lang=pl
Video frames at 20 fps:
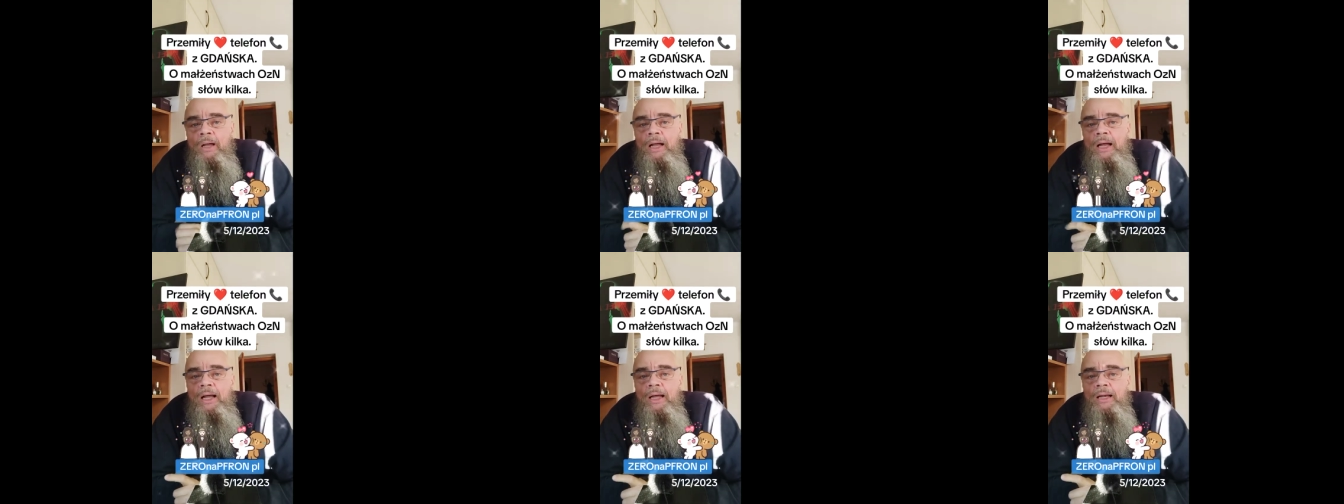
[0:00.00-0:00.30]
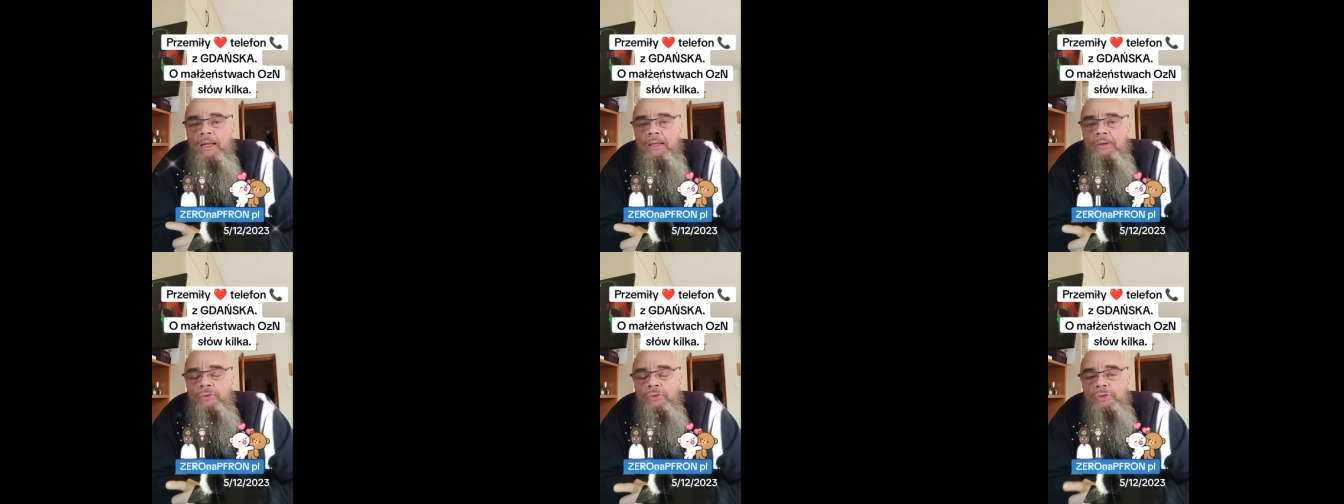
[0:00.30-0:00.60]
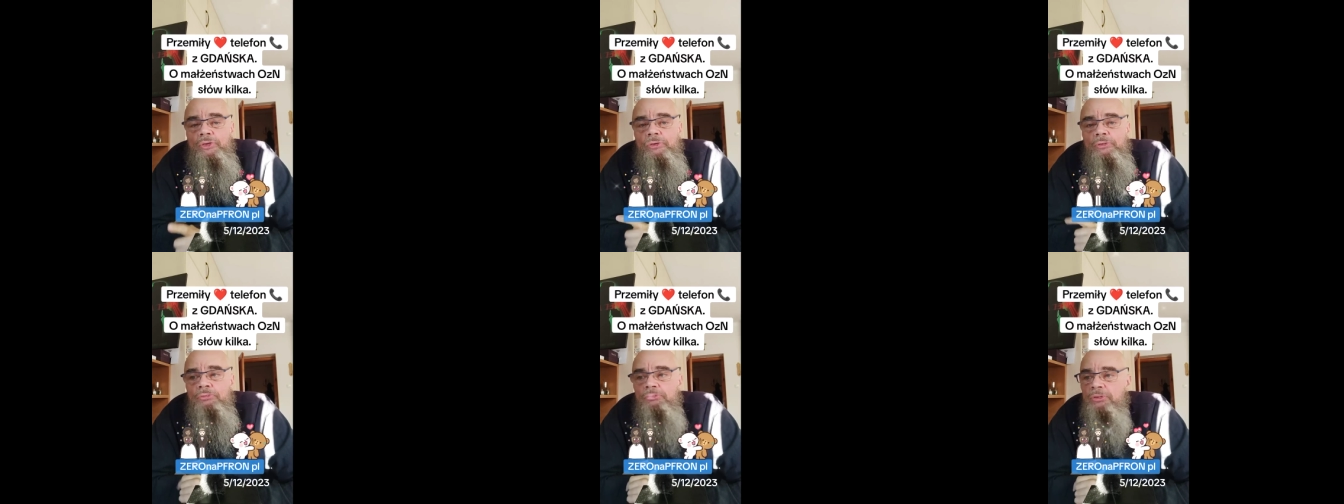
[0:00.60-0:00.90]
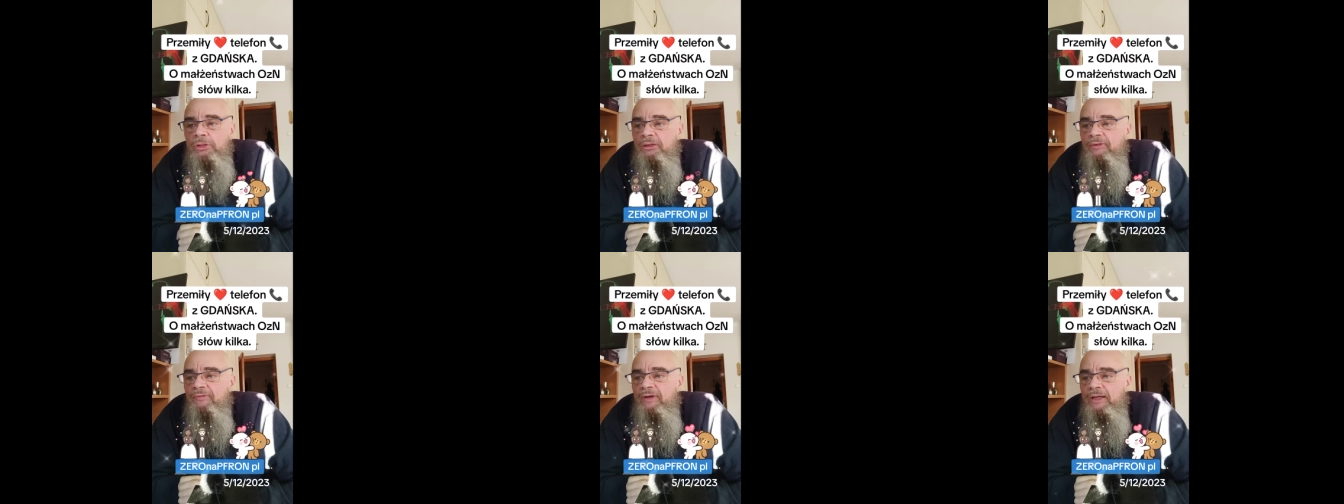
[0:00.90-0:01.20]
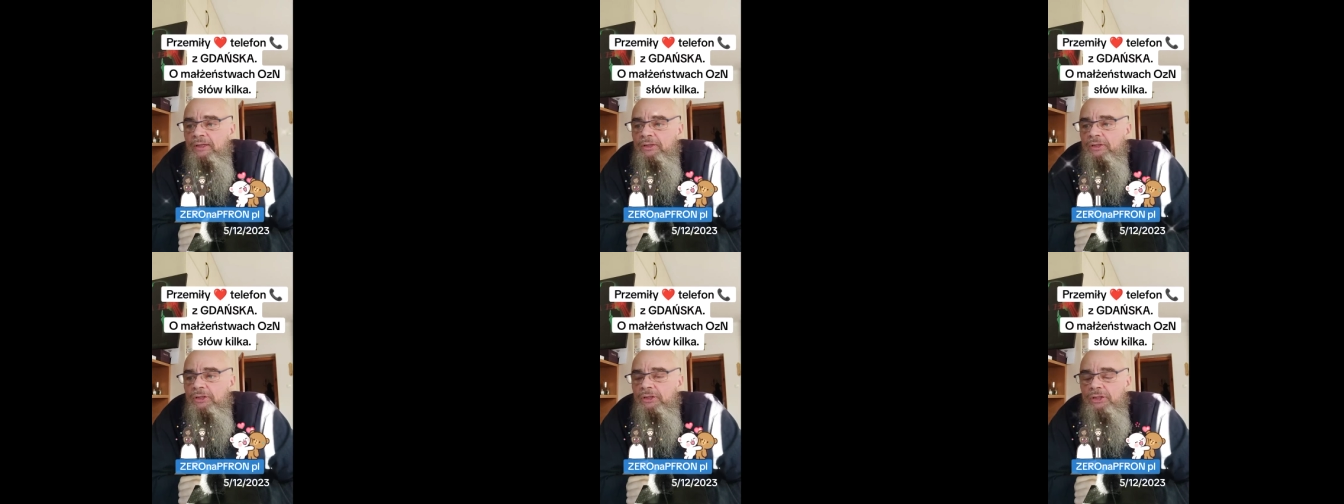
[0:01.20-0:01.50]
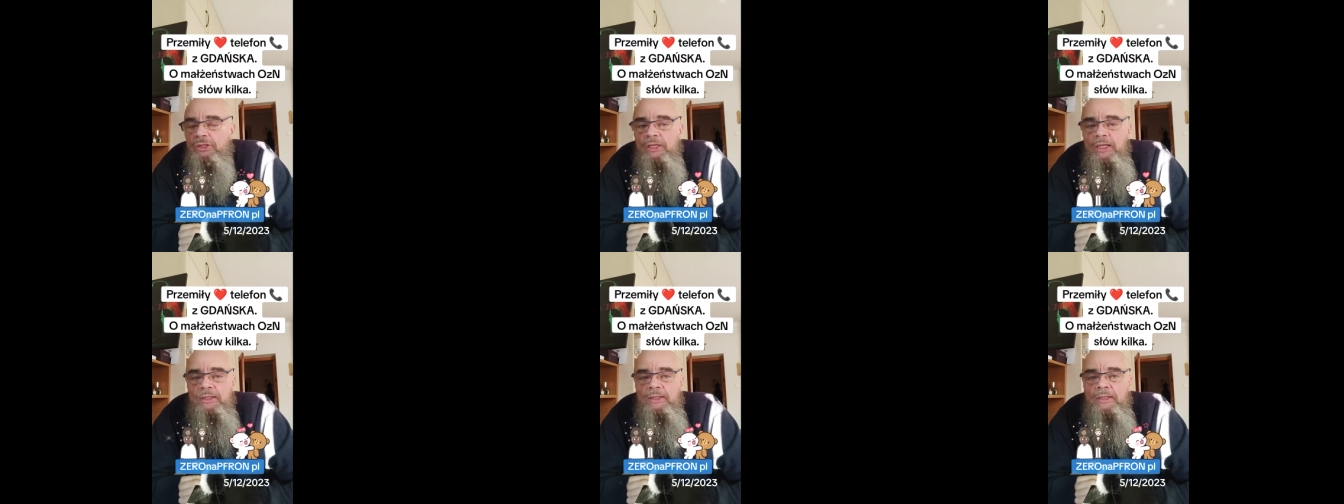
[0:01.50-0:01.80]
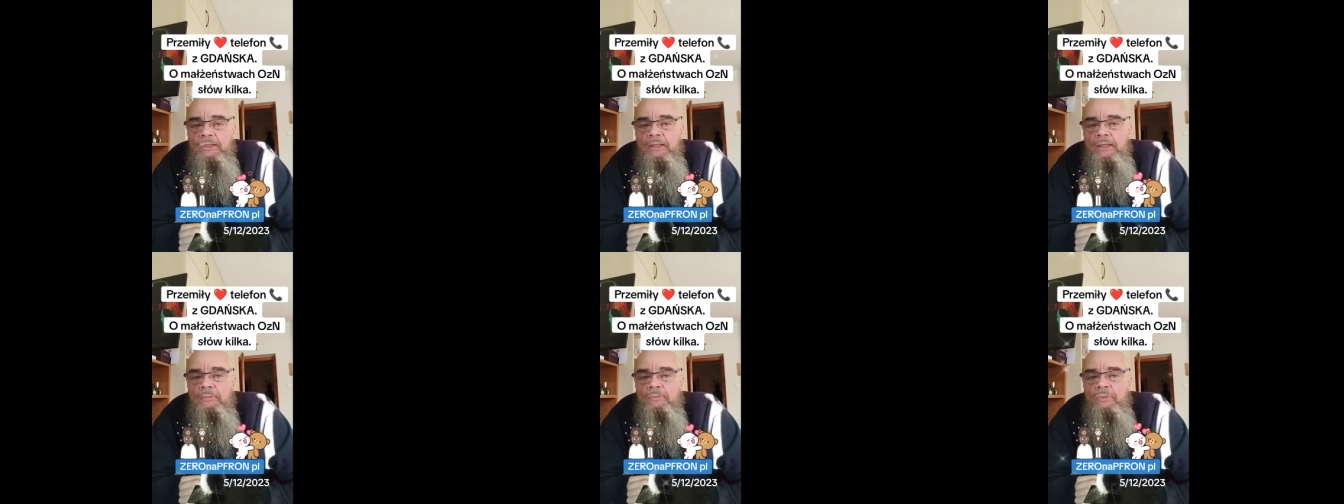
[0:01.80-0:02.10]
ale już ze dwa czy trzy lata
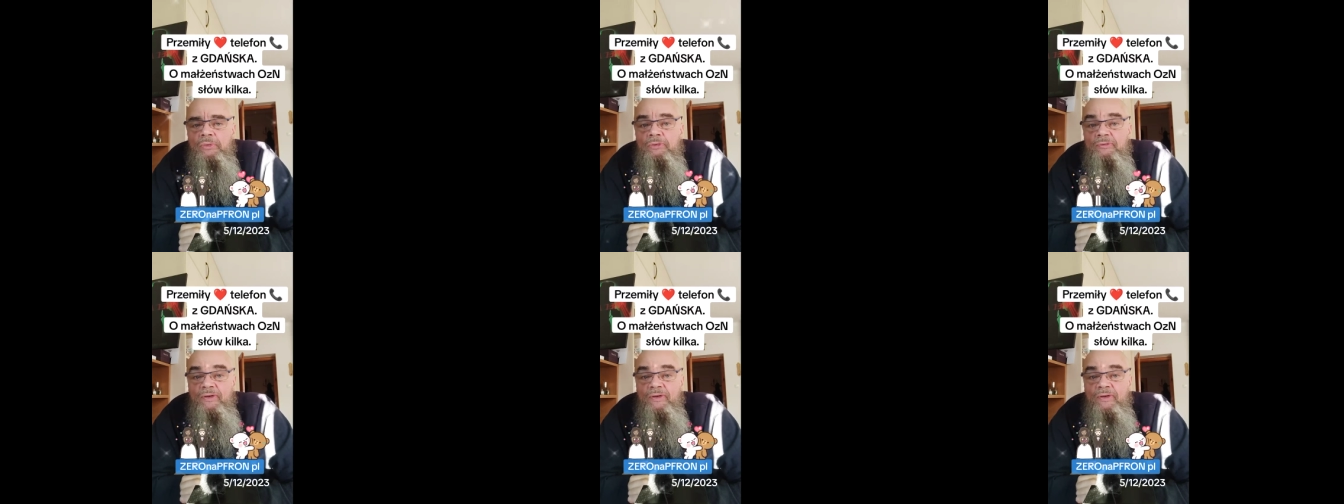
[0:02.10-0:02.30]
temu,